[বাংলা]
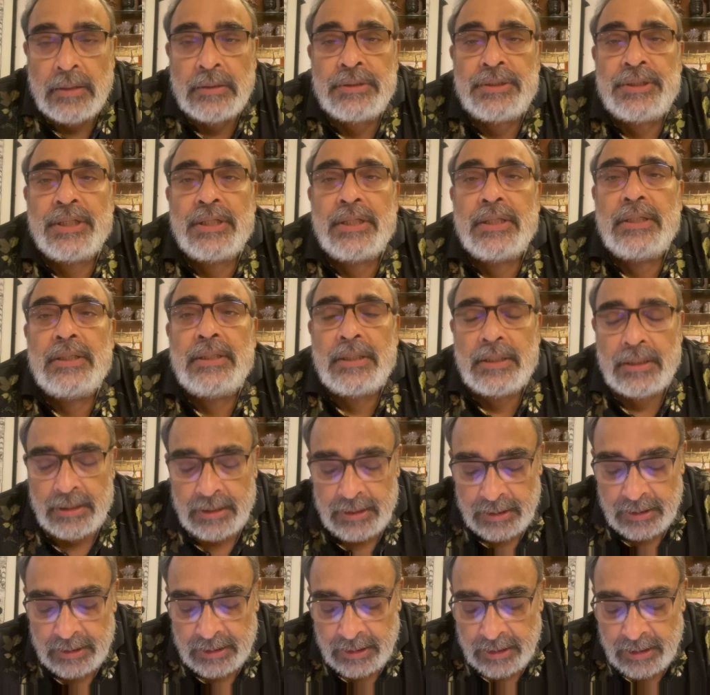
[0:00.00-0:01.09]
যে
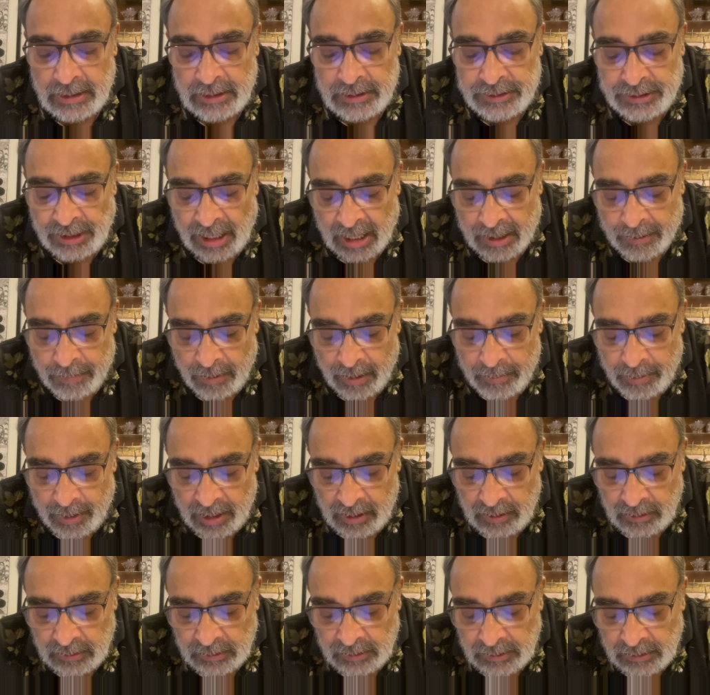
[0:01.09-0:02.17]
যাক বাবা
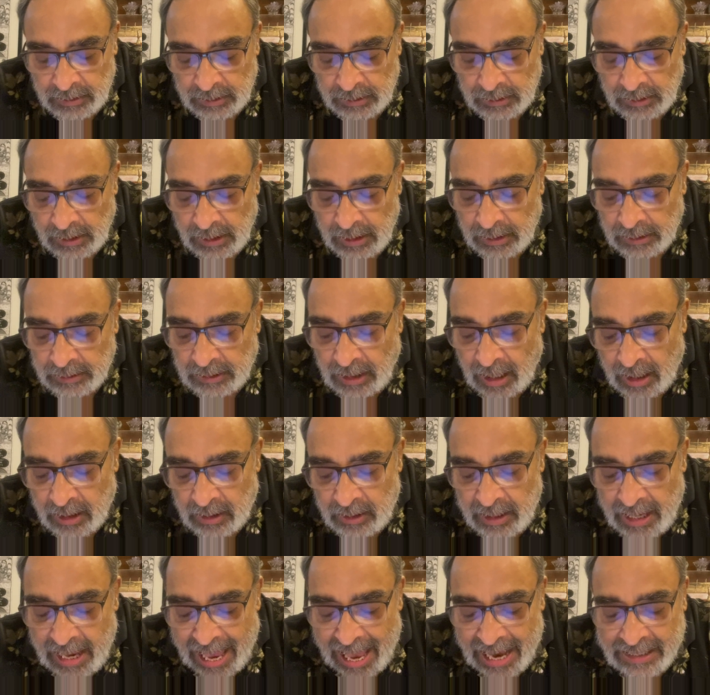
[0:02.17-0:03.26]

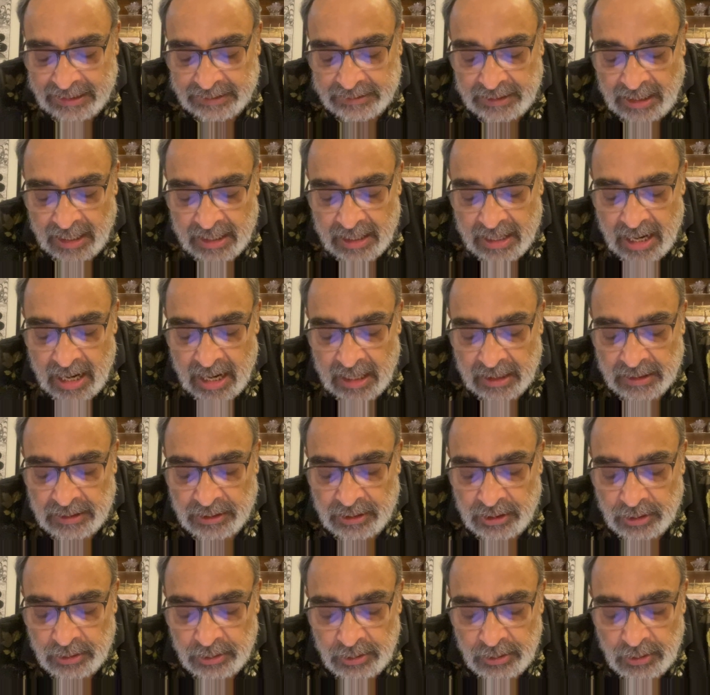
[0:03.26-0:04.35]
তাহলে একটা গাঁট
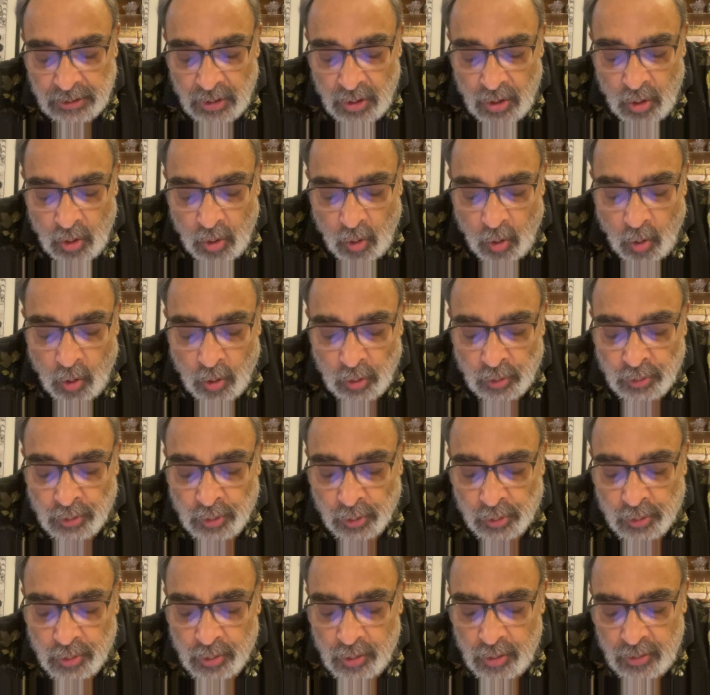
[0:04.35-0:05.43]

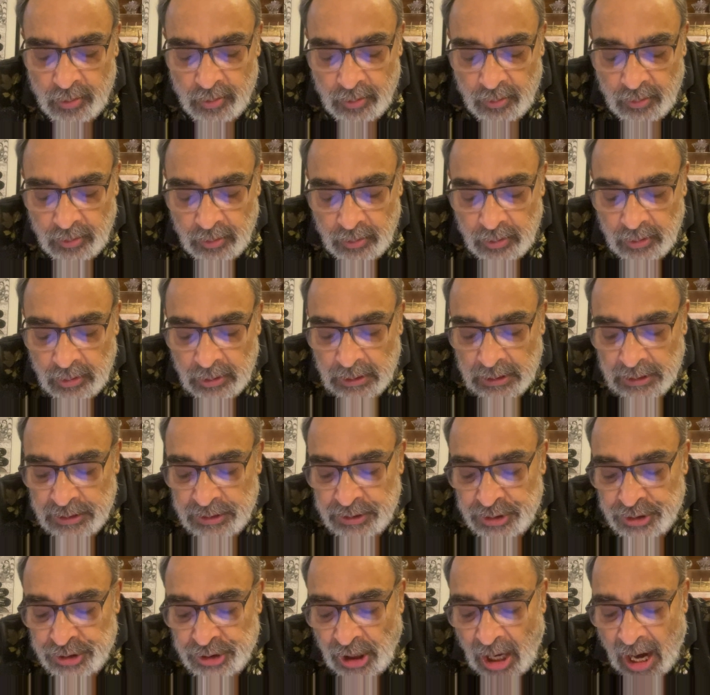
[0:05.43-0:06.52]
অন্তত
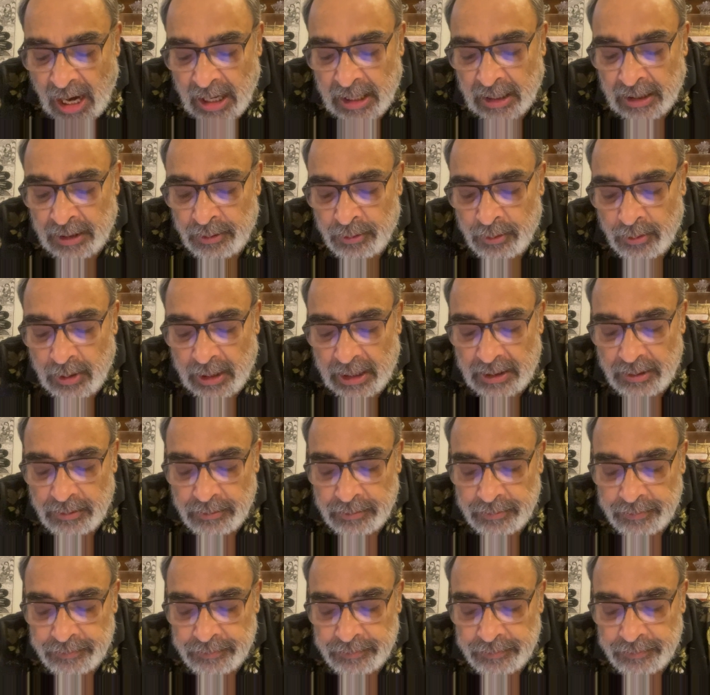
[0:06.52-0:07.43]
ছাড়ানো গেল